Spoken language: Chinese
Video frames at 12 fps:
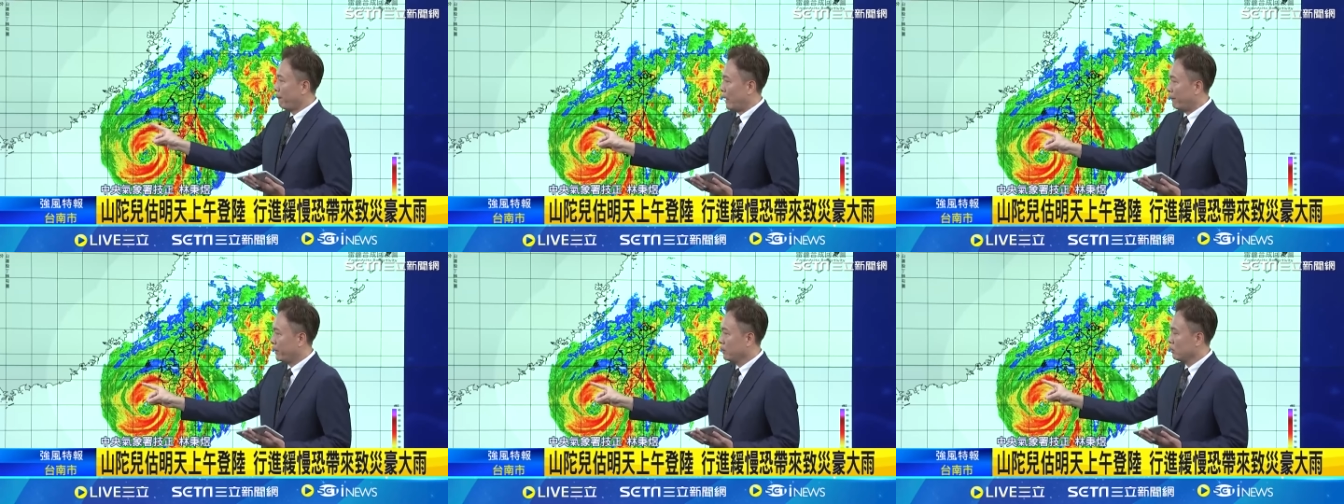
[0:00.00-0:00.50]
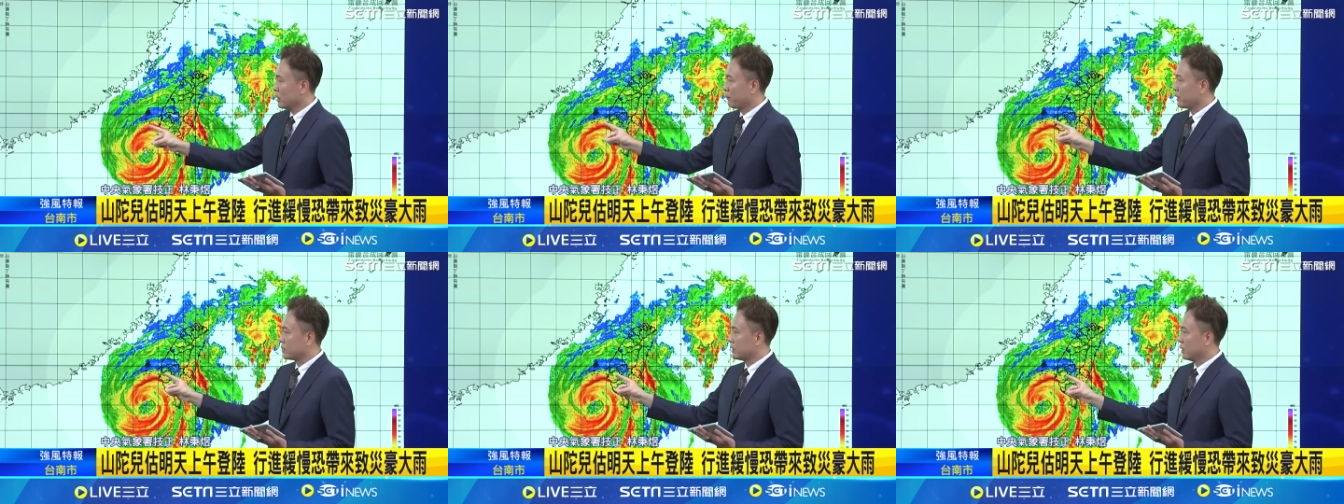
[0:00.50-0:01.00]
北边有一个
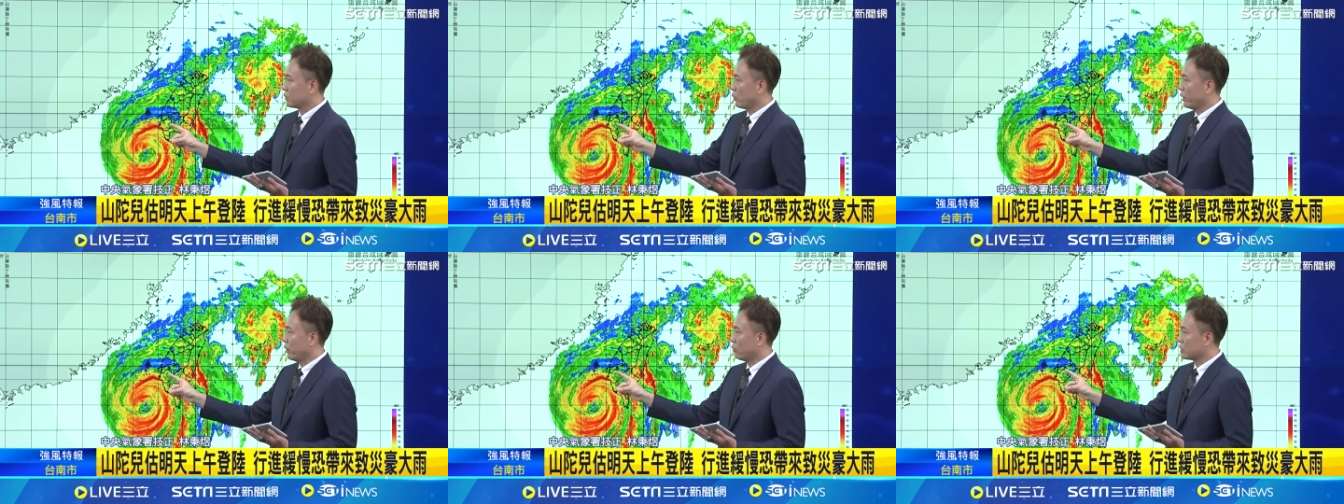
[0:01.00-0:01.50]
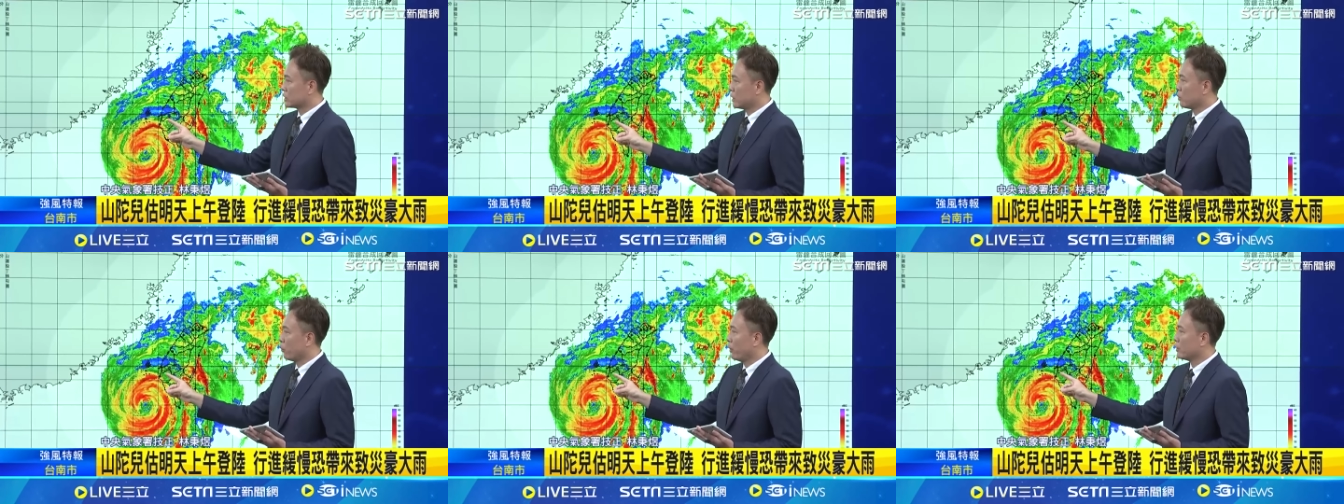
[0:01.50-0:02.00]
比较强的对流，
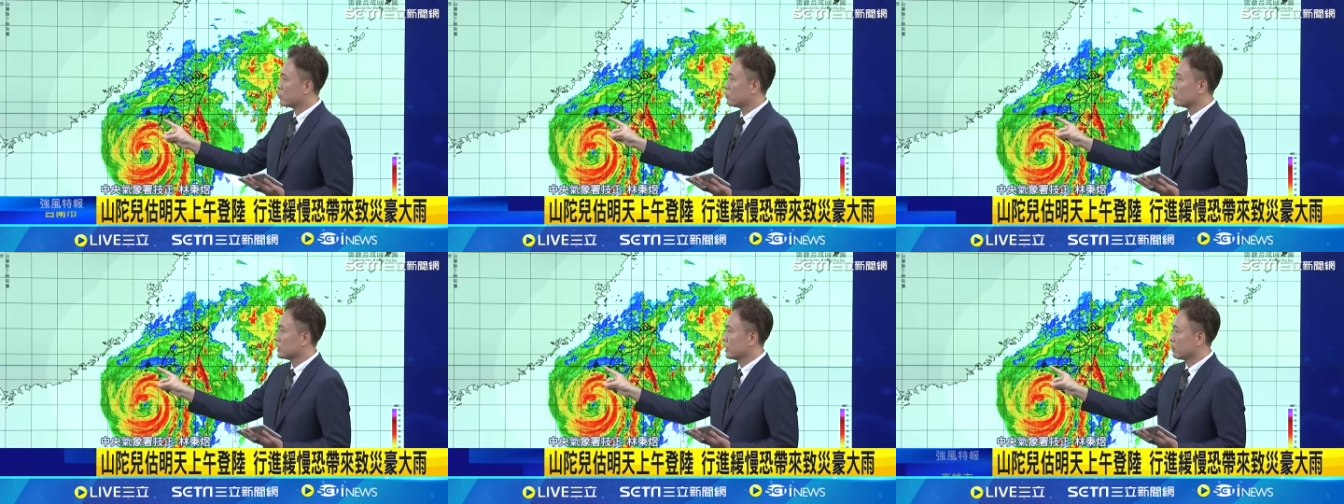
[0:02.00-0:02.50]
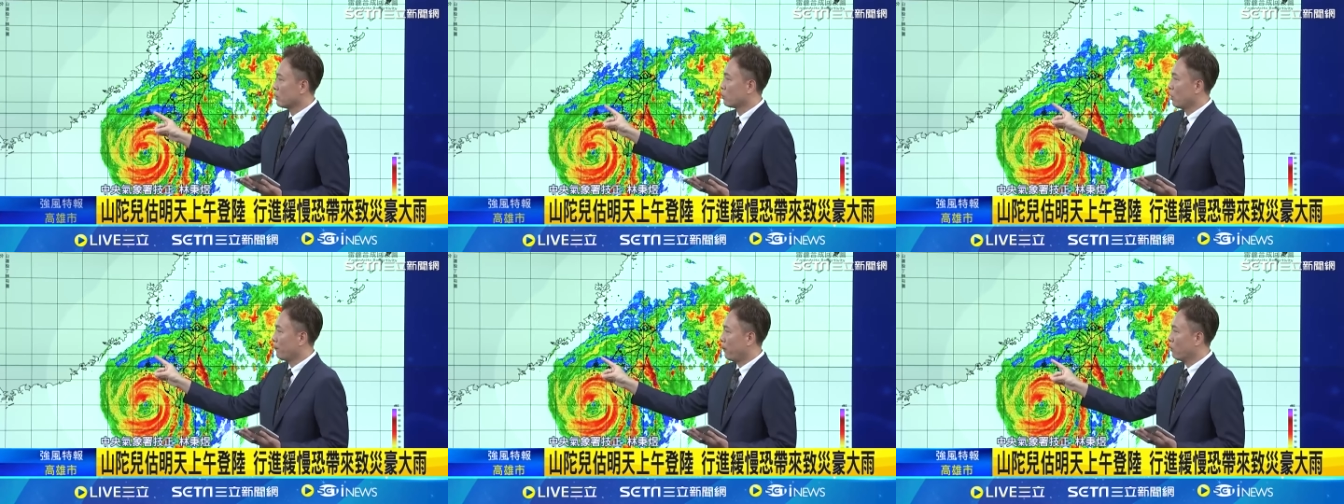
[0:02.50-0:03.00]
正会逐渐通
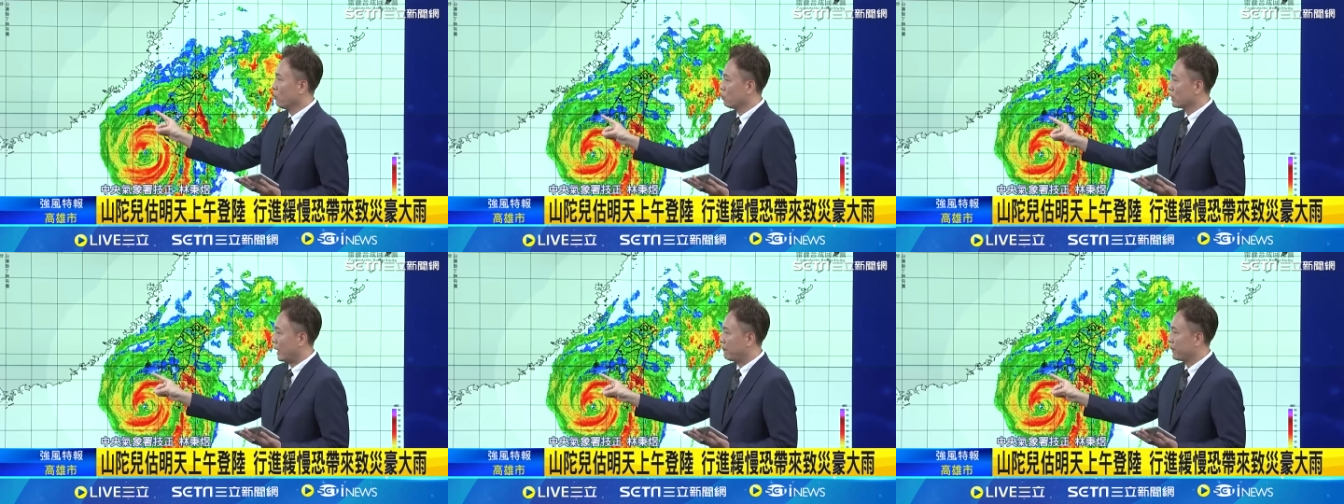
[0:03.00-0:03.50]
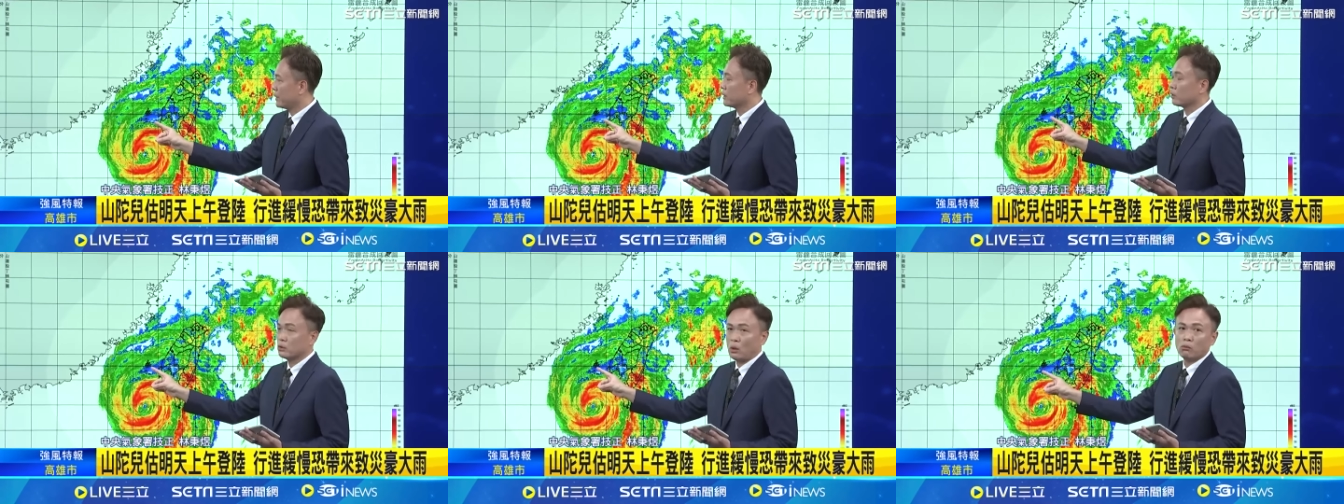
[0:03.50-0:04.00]
过澎湖南边
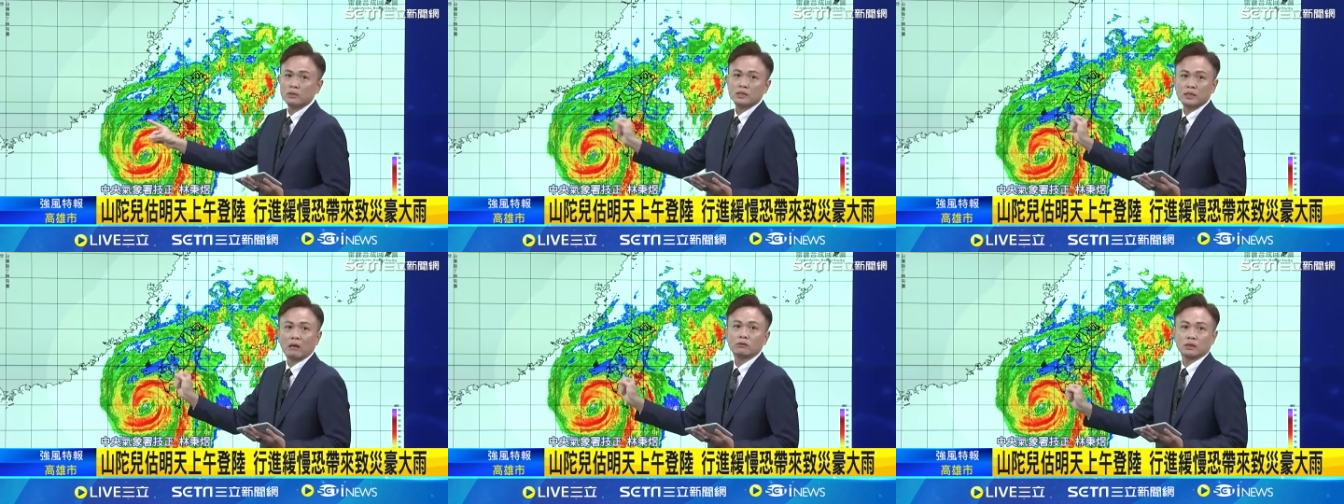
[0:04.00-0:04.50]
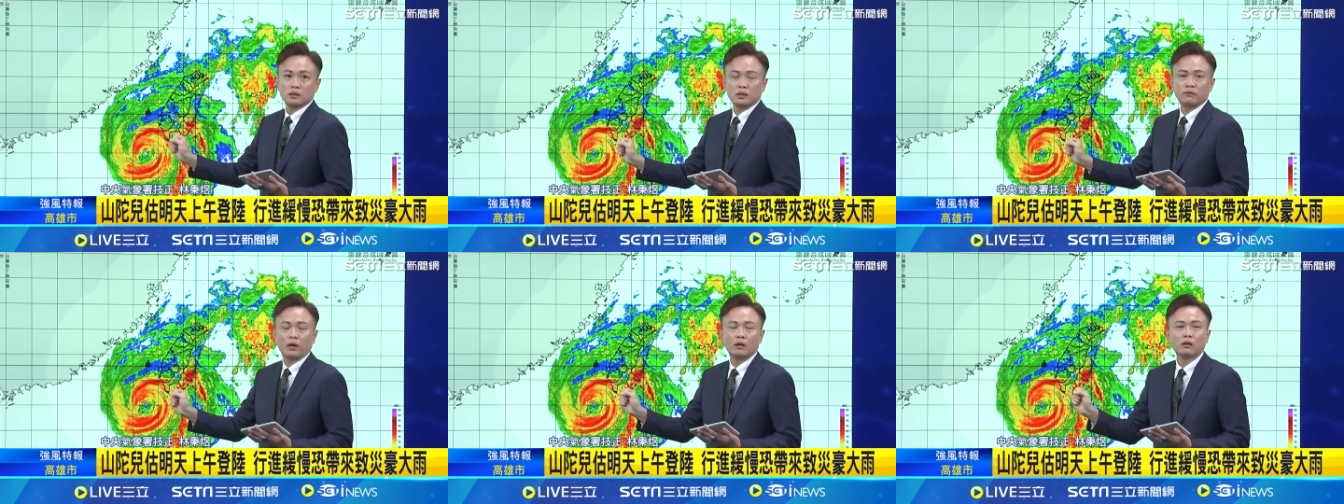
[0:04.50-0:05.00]
的东极岛这个
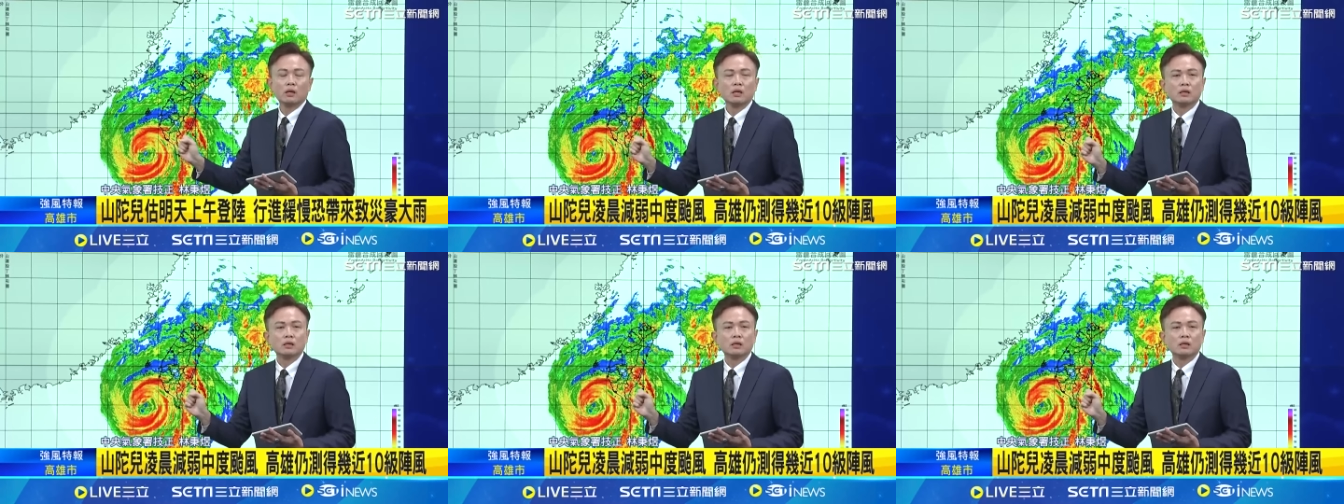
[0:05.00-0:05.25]
地方。